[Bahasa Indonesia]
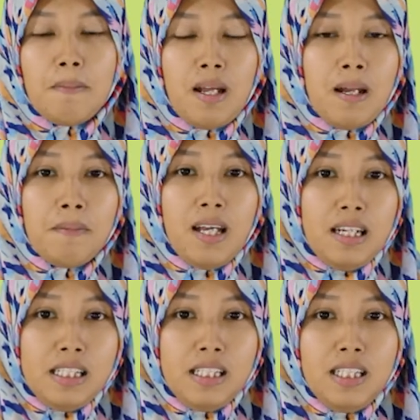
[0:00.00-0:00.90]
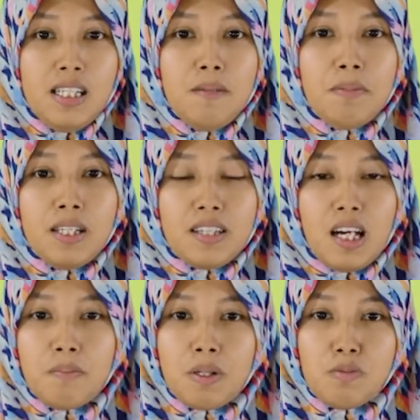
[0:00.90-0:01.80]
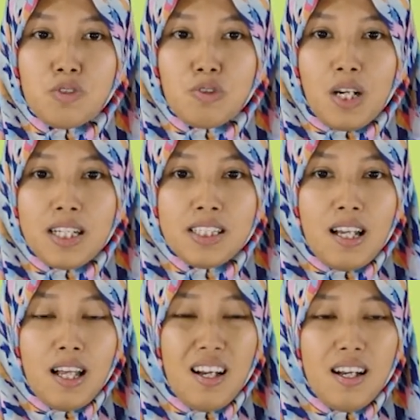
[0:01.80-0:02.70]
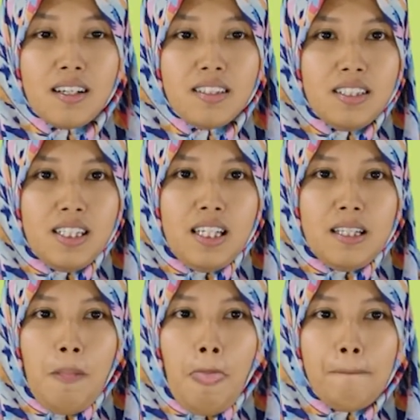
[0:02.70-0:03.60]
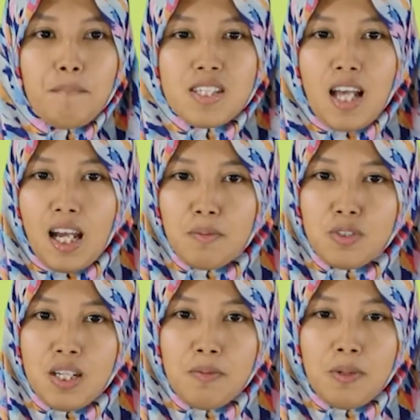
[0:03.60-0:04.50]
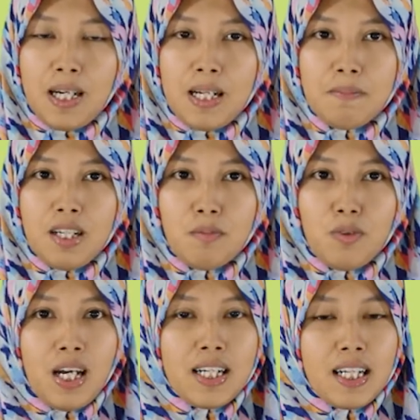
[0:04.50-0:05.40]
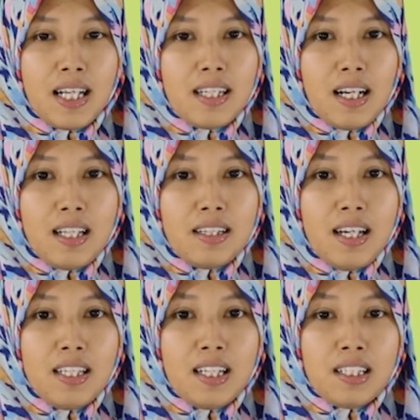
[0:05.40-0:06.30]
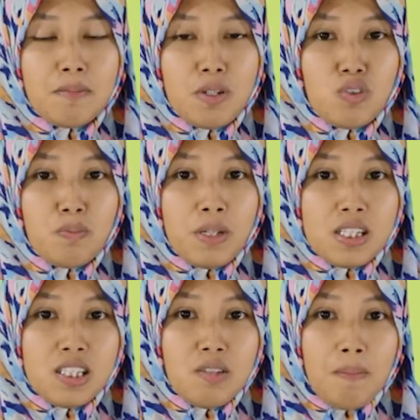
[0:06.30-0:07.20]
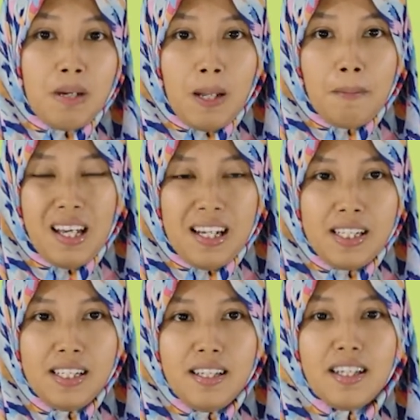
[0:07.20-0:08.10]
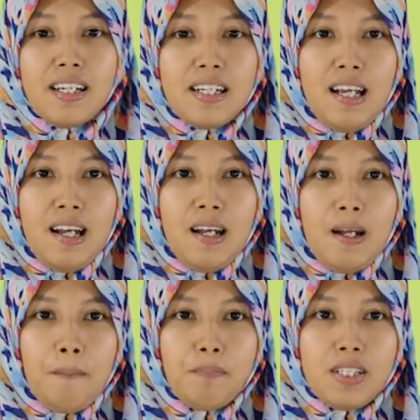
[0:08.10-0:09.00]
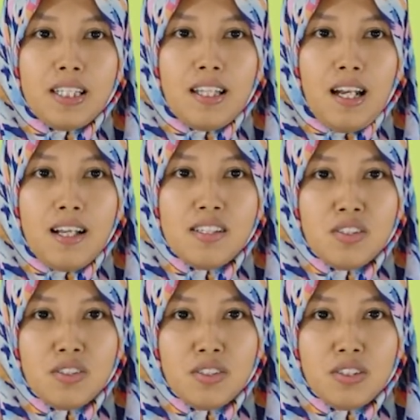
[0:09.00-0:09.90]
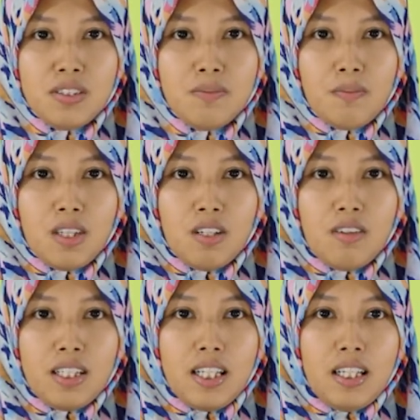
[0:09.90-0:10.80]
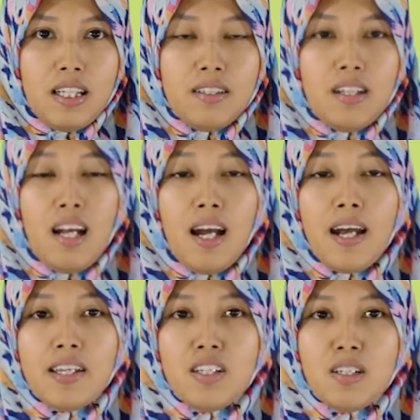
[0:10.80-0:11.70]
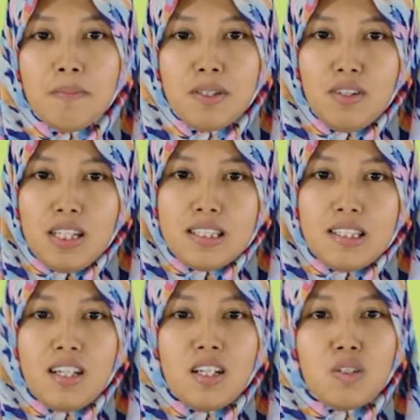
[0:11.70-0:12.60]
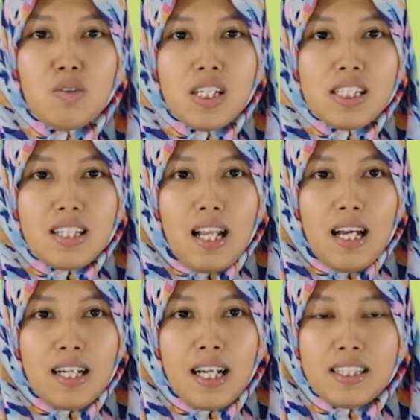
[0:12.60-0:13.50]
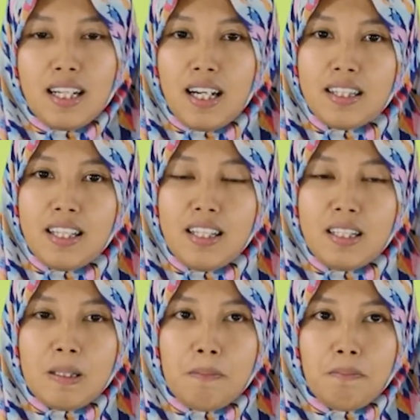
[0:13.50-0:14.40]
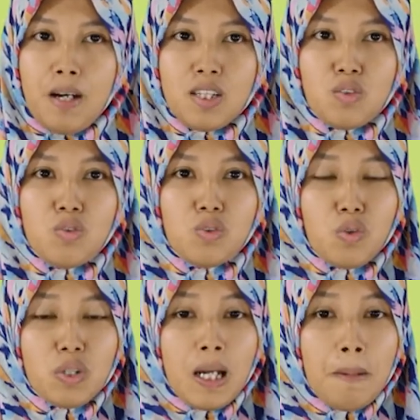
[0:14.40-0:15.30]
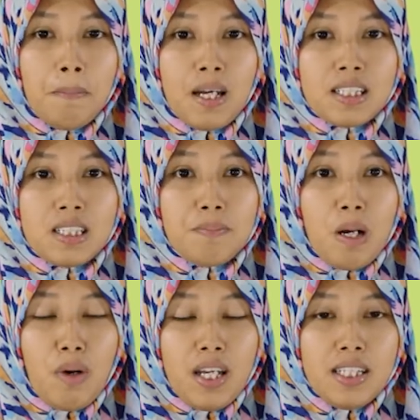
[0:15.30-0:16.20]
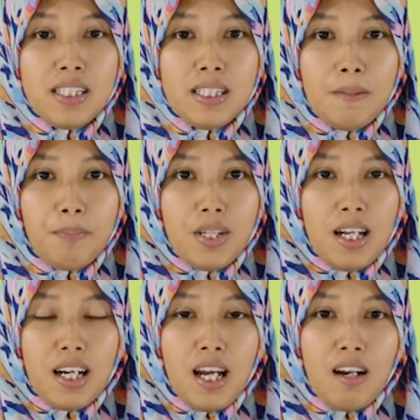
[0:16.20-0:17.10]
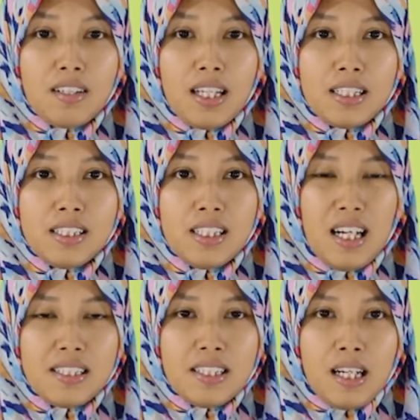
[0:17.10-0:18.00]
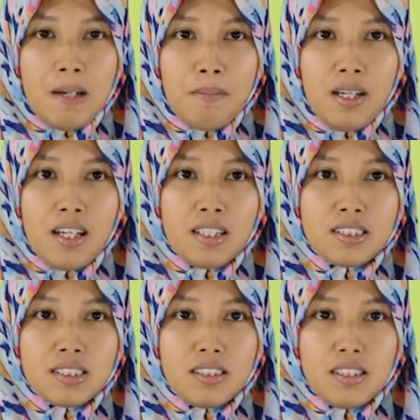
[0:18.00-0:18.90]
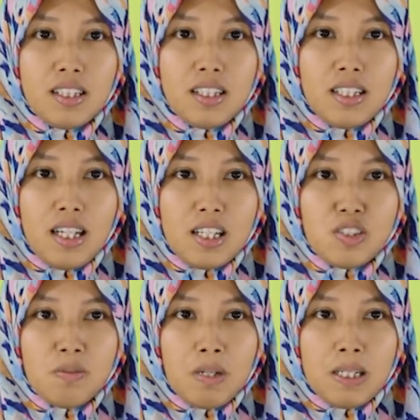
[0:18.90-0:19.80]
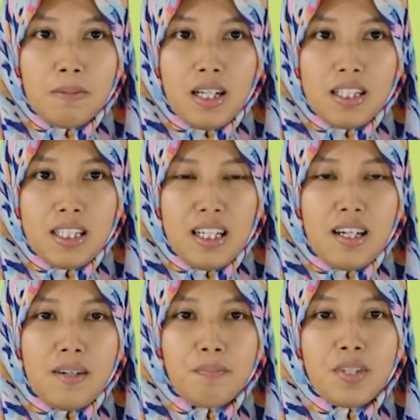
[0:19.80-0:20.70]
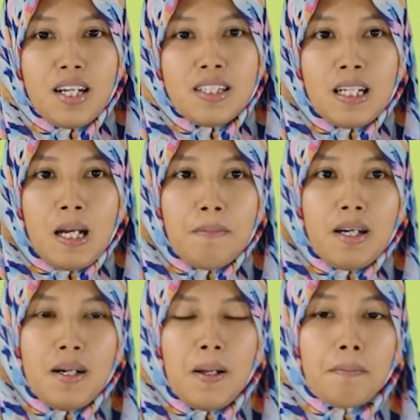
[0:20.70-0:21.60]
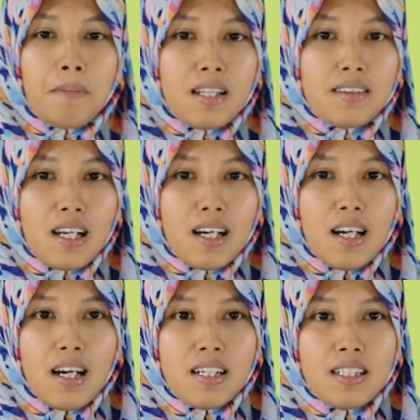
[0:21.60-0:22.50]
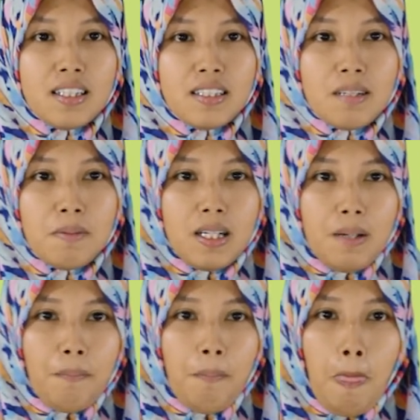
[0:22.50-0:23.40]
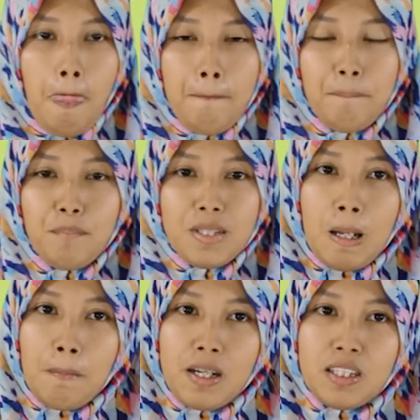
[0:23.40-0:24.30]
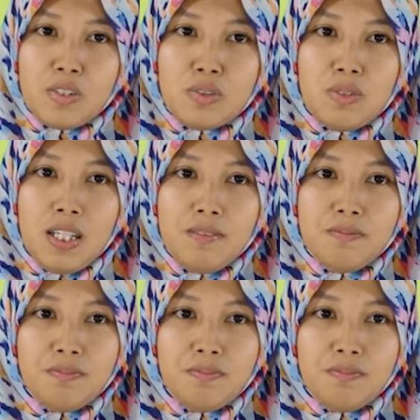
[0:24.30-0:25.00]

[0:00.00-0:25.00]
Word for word: malam hari, bintang bermunculan di langit. Sangat mudah bukan menemukan kata-kata yang termasuk peristiwa malam hari? Nah, kita lanjut. Oke, ayo menulis. Tulislah kata-kata yang tepat untuk gambar di bawah ini. Kalau tadi ada gambar, nah coba diperhatikan. Ada gambar matahari terbenam. Gambar kedua,